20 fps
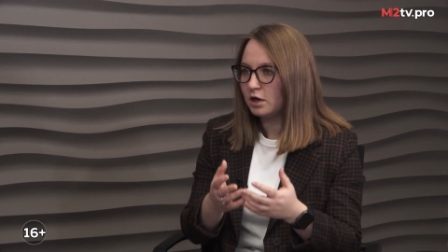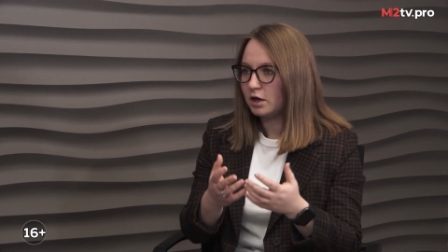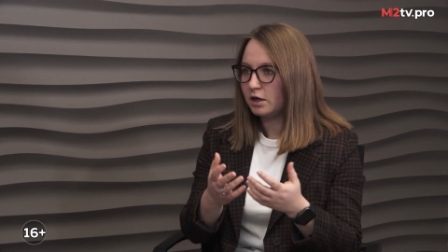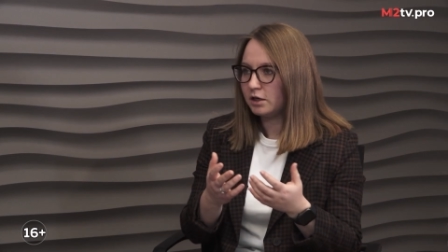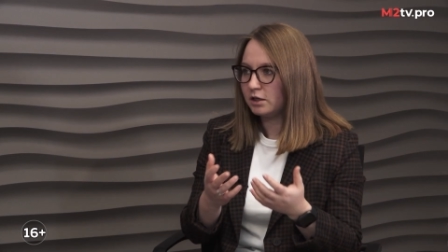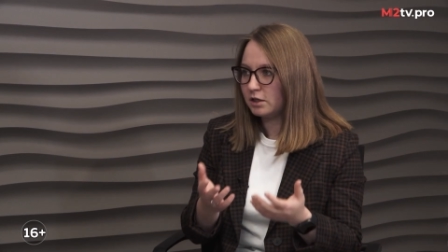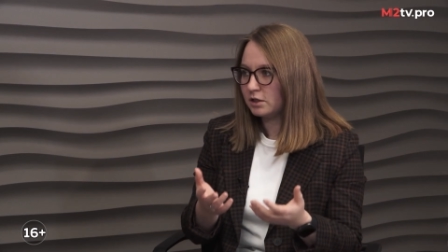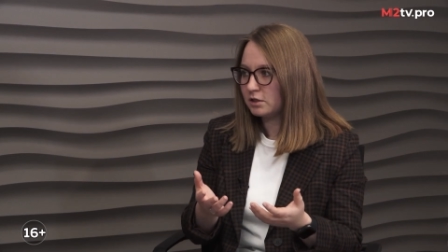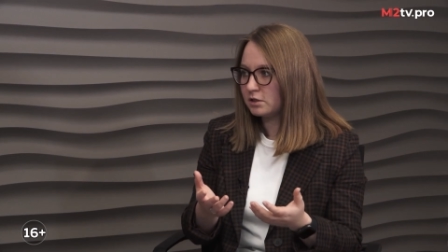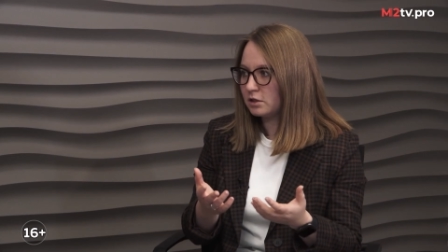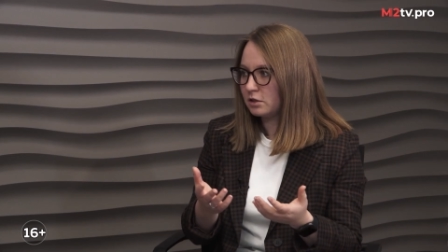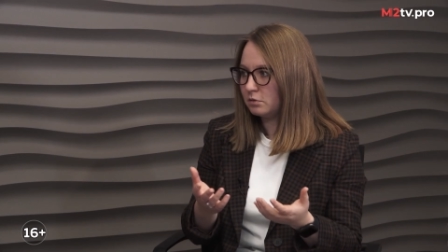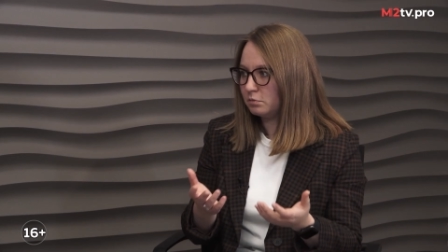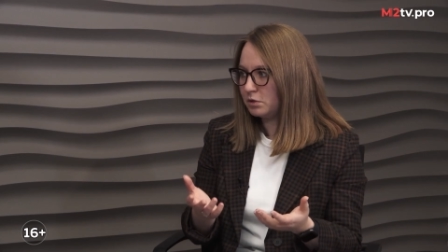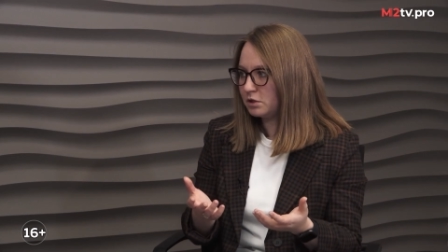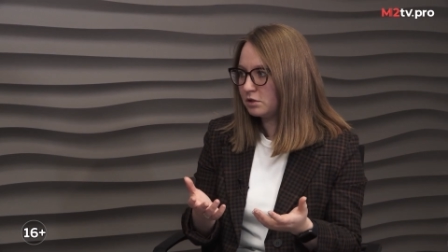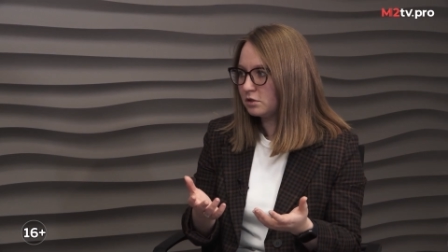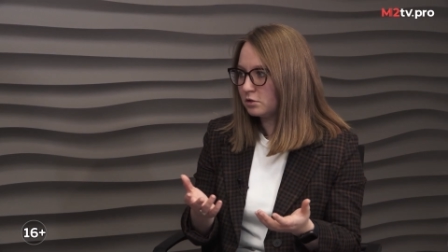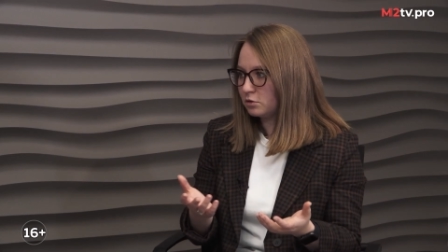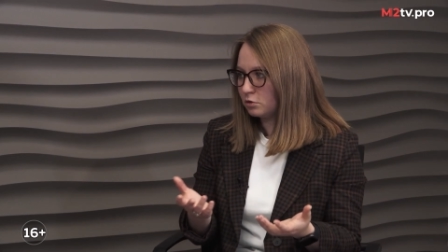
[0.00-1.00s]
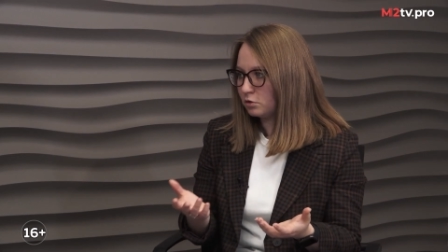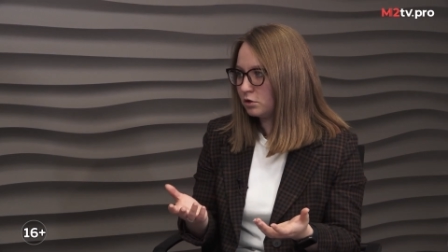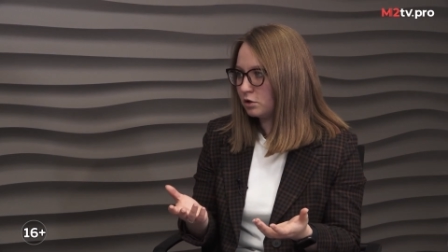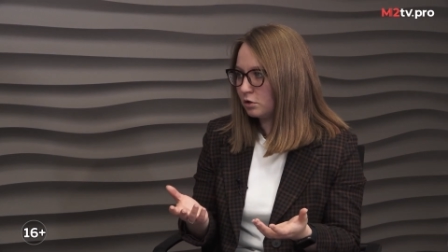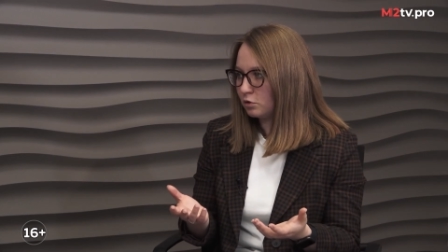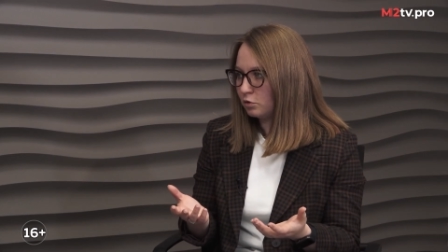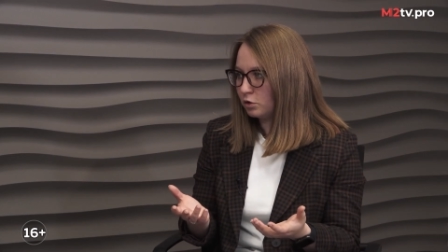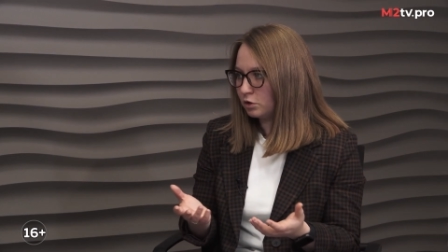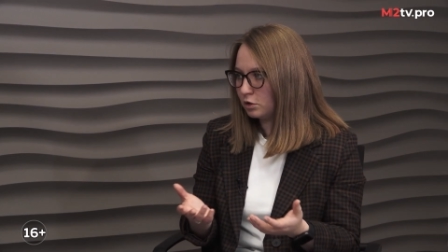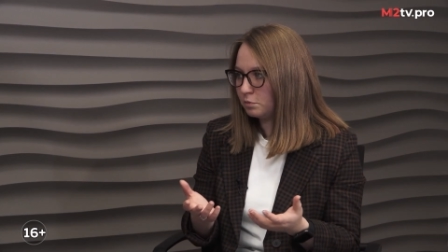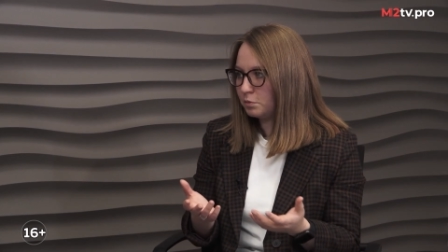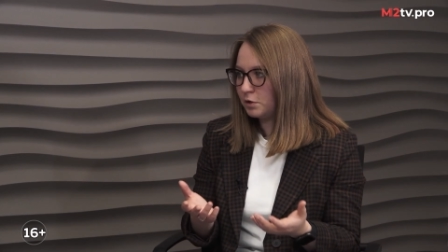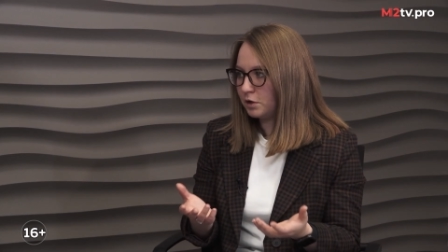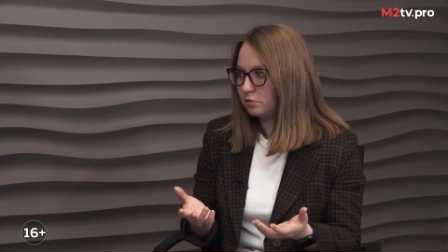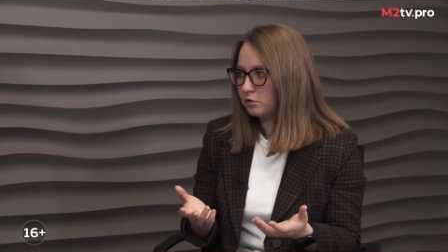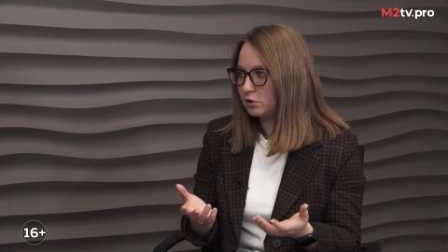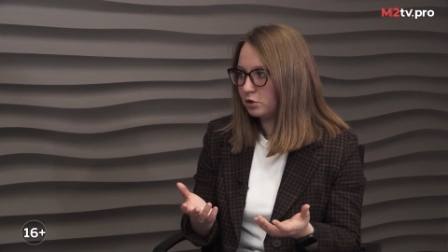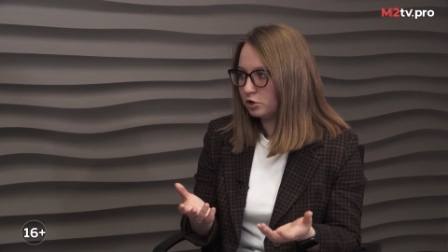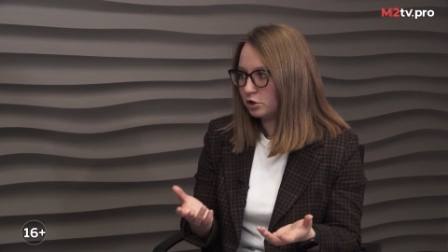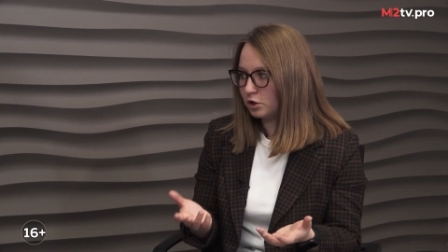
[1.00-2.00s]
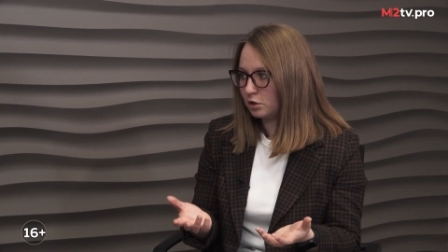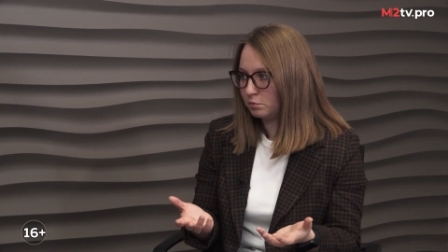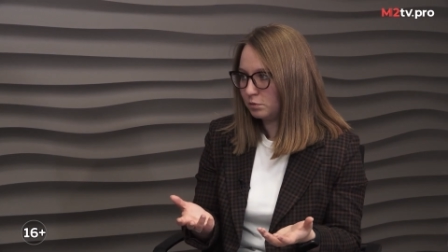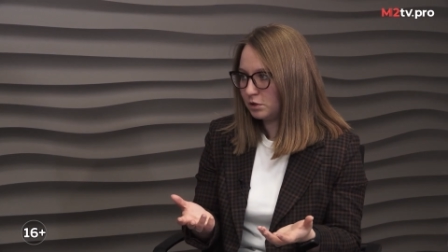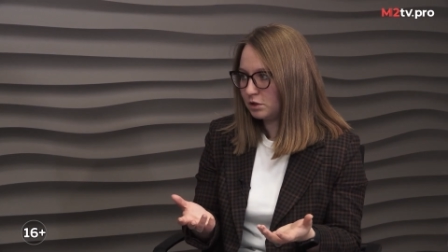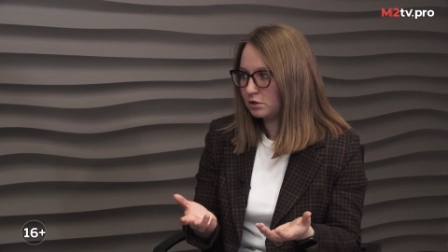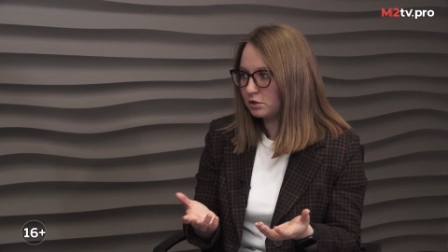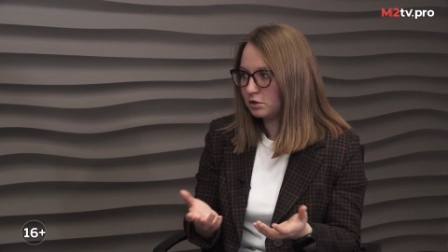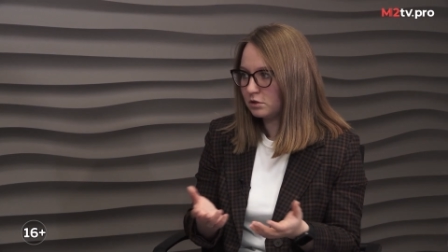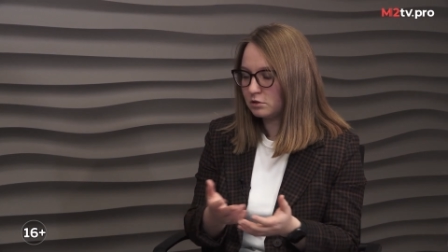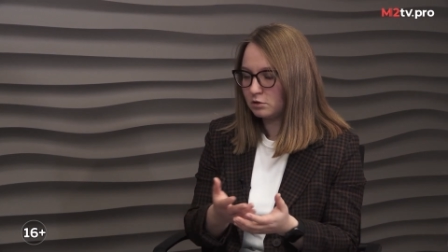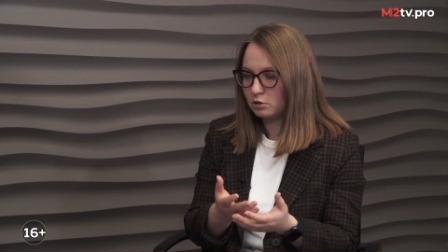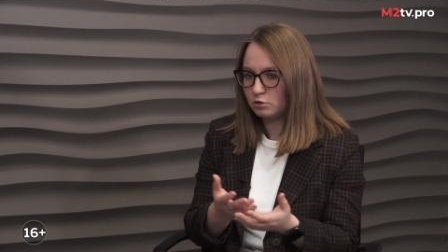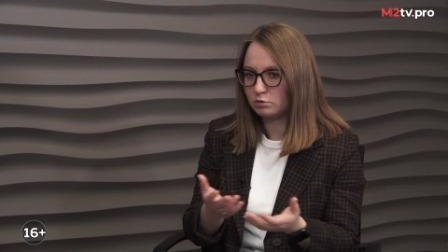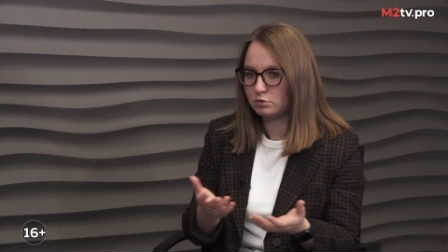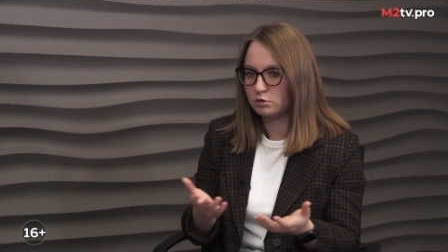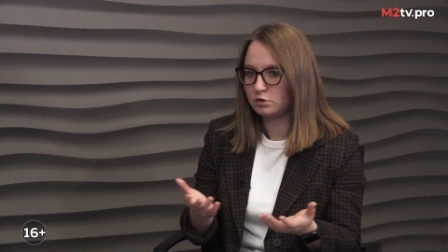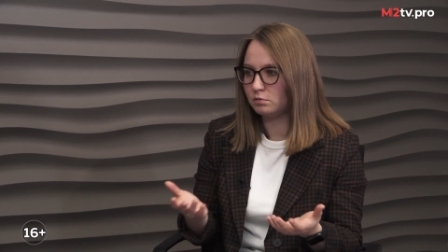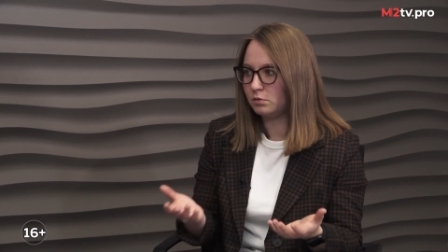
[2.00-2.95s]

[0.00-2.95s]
Агентский бизнес, он такой, это правда HR-бизнес, труд,